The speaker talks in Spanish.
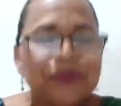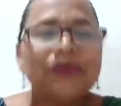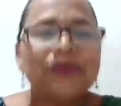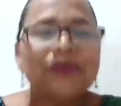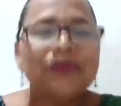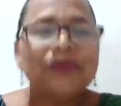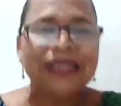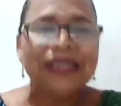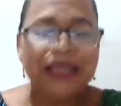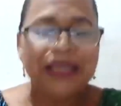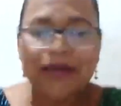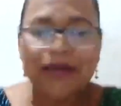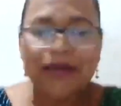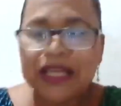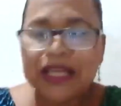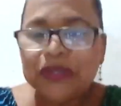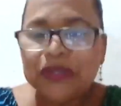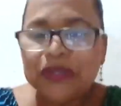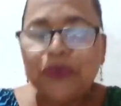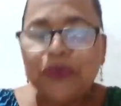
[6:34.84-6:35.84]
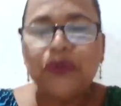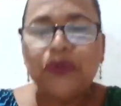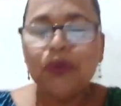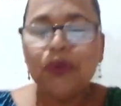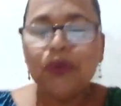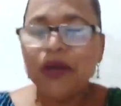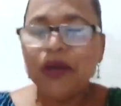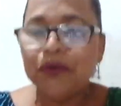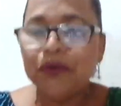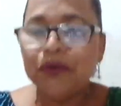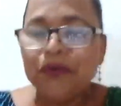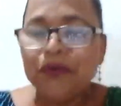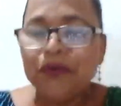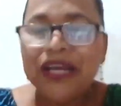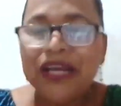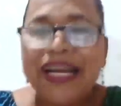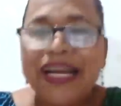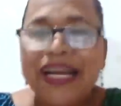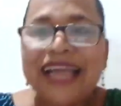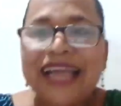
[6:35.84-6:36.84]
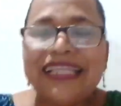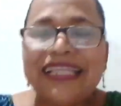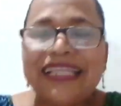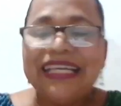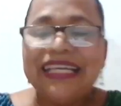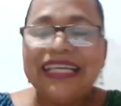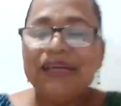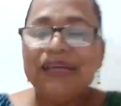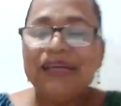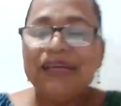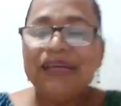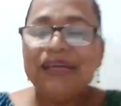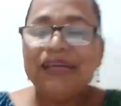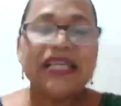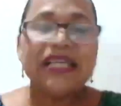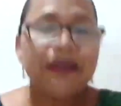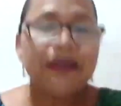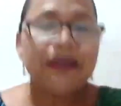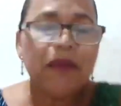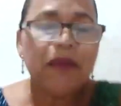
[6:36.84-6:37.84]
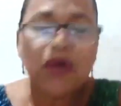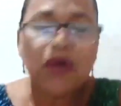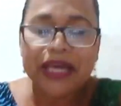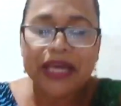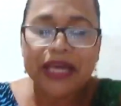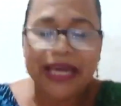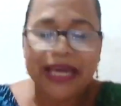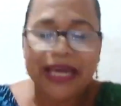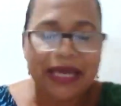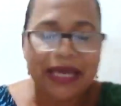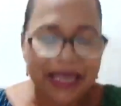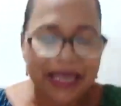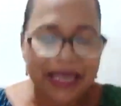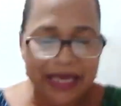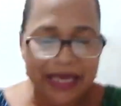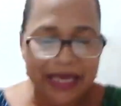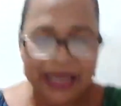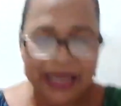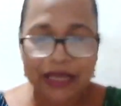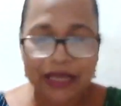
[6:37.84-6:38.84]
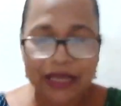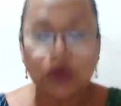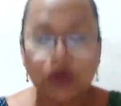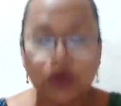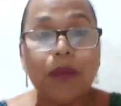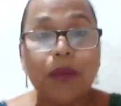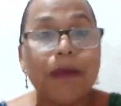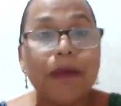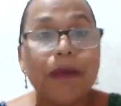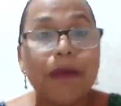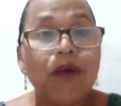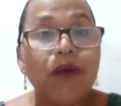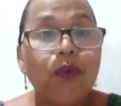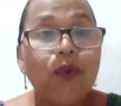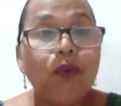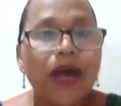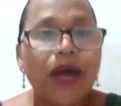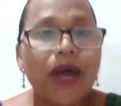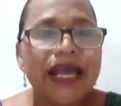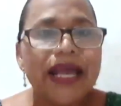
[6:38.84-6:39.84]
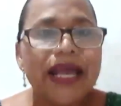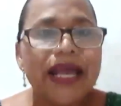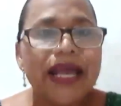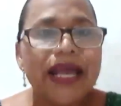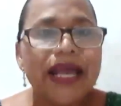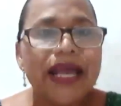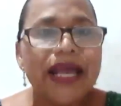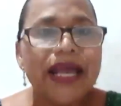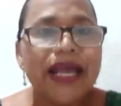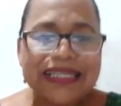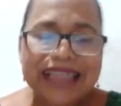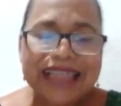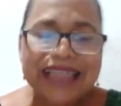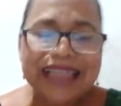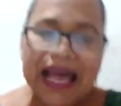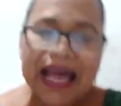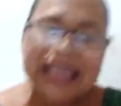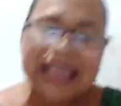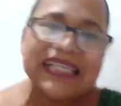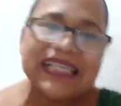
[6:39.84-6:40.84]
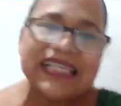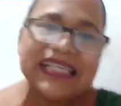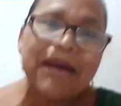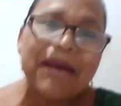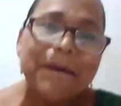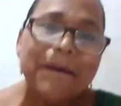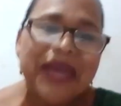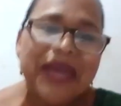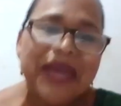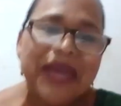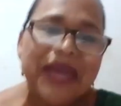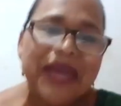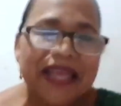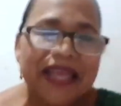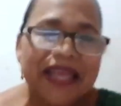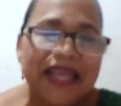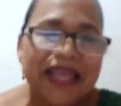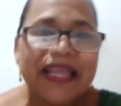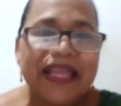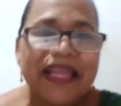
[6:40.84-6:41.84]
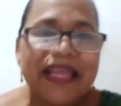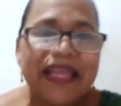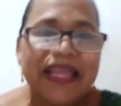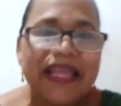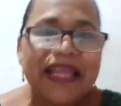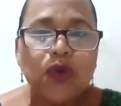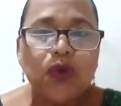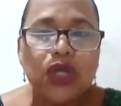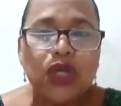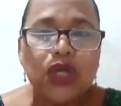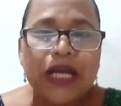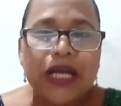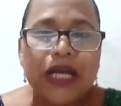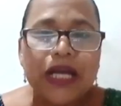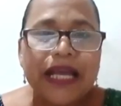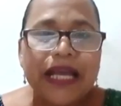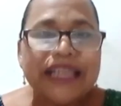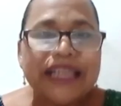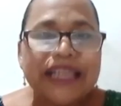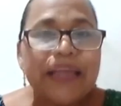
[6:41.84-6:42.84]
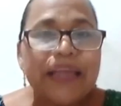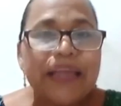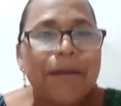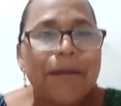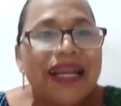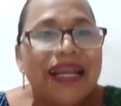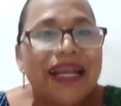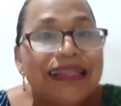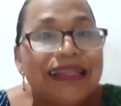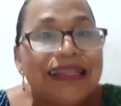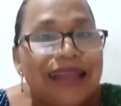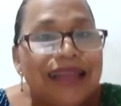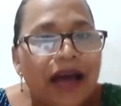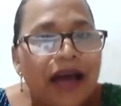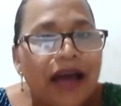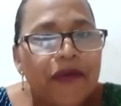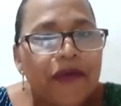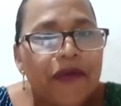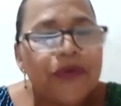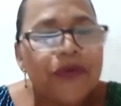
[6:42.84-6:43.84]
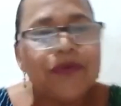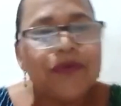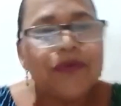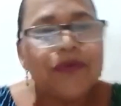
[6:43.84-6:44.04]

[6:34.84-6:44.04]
Iba a dar su fruto. Bueno, Nati, bueno, ya sabemos que eh, tu papá fue esa, esa piedra, digamos, ese peldaño